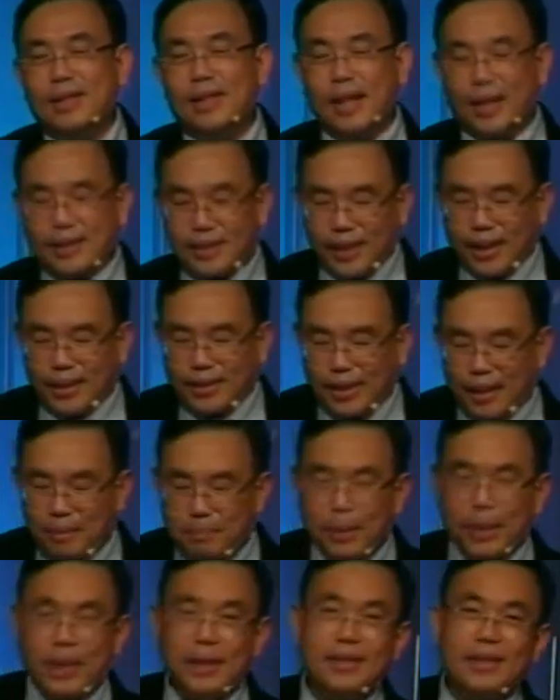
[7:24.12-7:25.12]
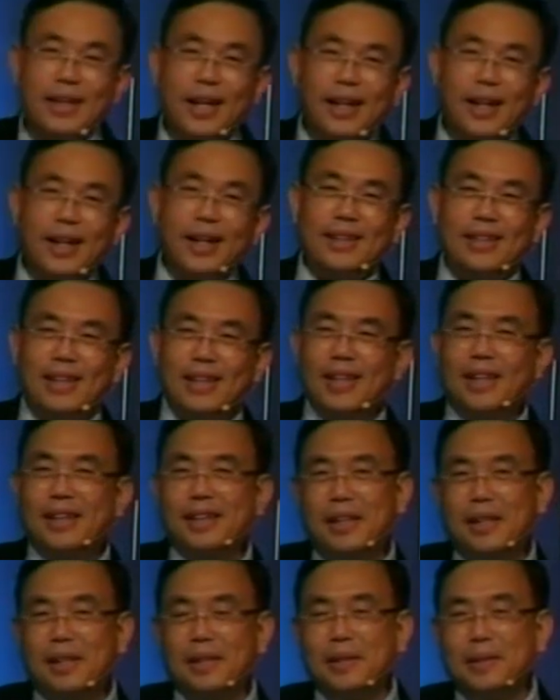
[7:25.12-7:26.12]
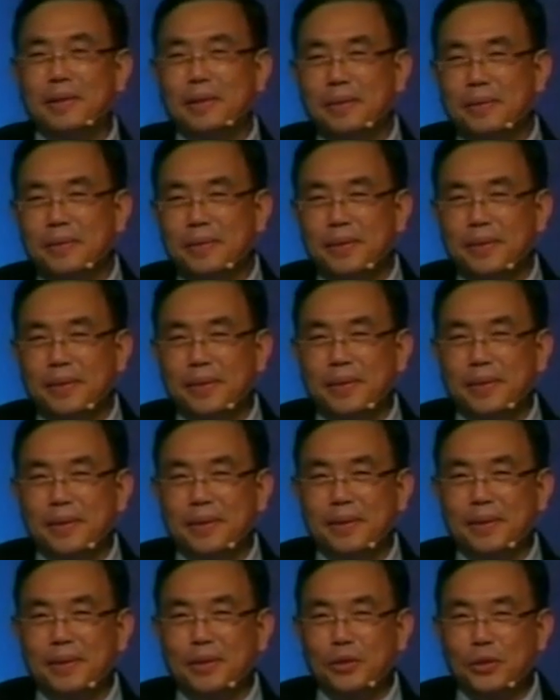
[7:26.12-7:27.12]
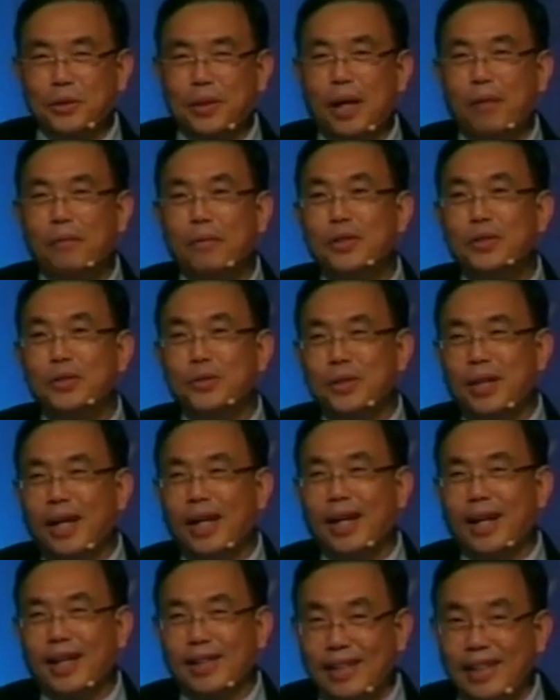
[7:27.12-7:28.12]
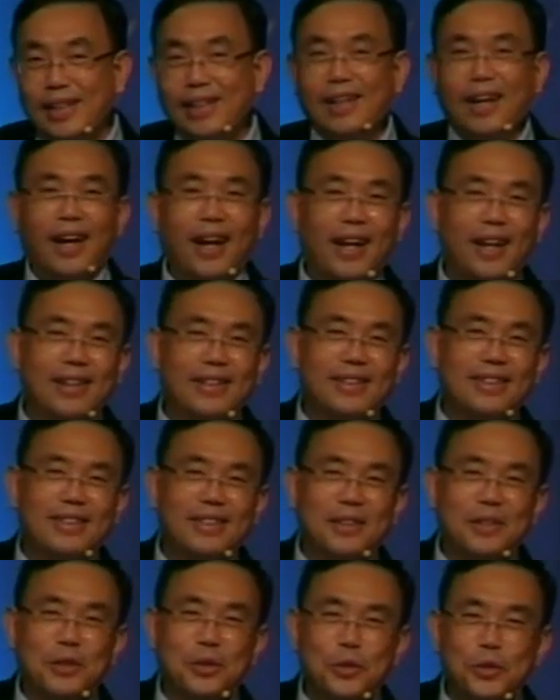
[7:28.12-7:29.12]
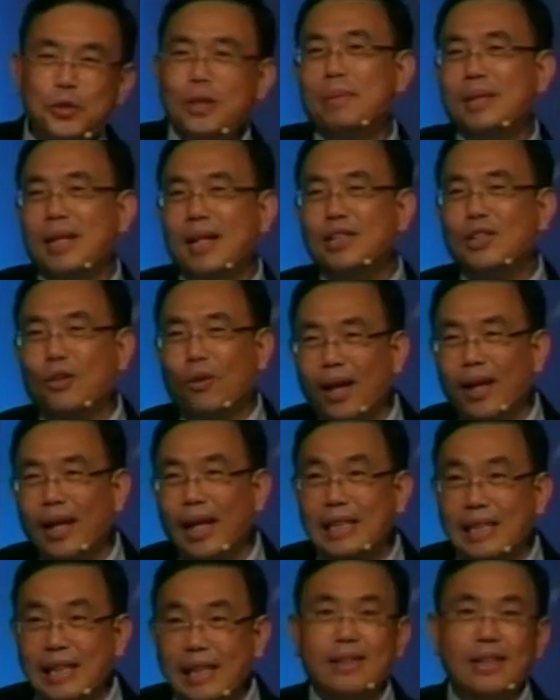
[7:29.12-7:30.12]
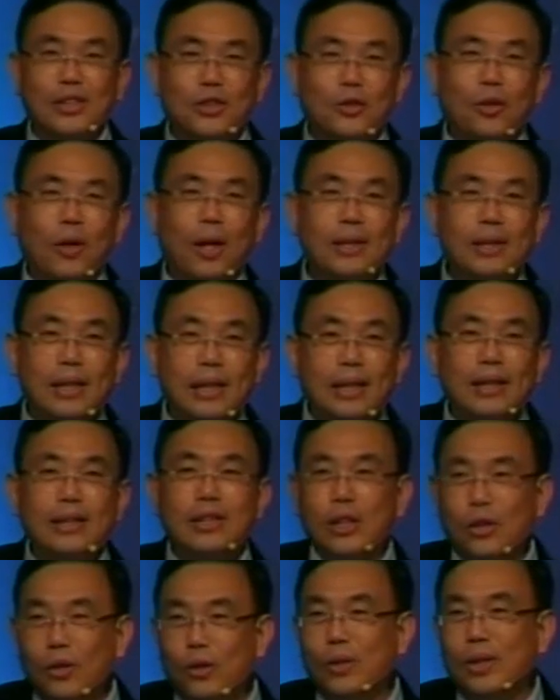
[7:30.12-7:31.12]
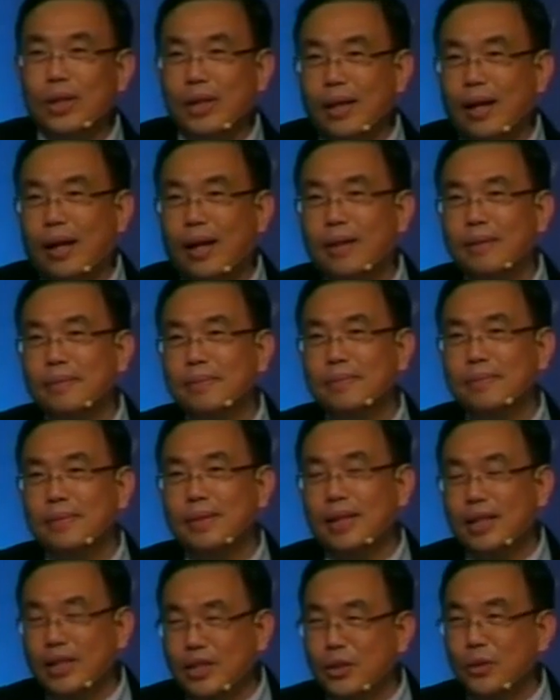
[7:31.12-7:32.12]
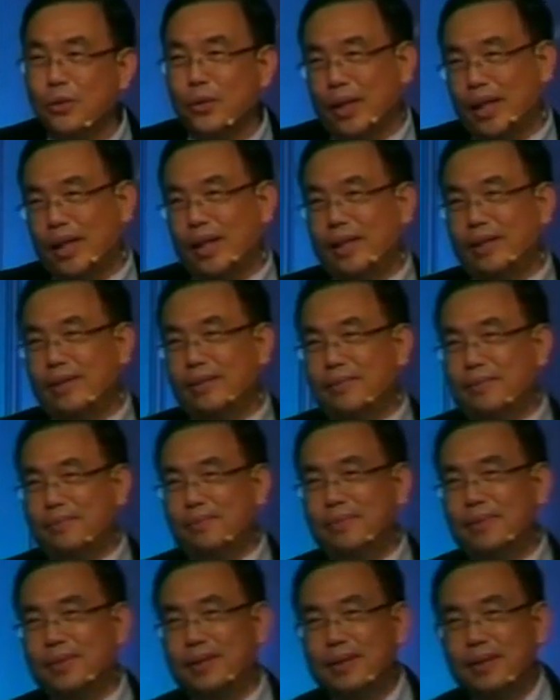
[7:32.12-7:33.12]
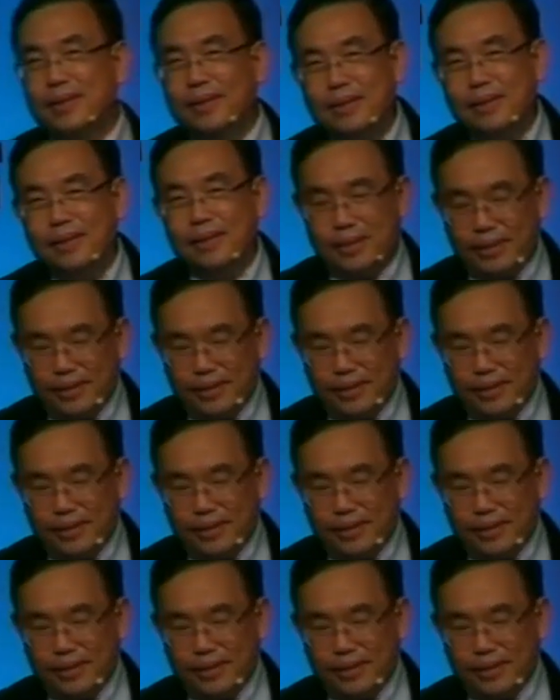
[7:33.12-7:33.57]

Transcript: Ketika saya sampai di sana ternyata sudah wisuda yang ketiga, sudah menjadi sekolah STT, Sekolah Tinggi Teologi ya, di SOE.